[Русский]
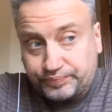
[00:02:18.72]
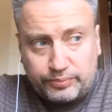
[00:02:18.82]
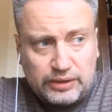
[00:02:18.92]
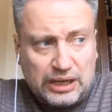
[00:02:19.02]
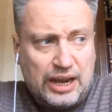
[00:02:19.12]

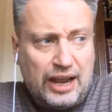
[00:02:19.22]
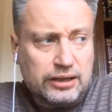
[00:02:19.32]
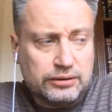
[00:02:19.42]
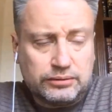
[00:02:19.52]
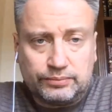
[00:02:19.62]
Это
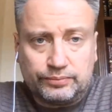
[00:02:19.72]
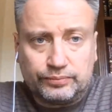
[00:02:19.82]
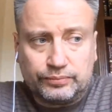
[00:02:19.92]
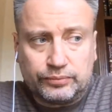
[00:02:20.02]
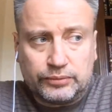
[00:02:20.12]
проблема для
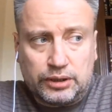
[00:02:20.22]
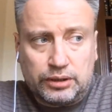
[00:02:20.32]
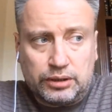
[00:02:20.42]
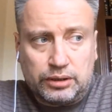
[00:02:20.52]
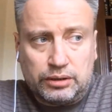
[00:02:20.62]
это
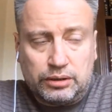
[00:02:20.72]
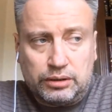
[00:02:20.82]
проблема для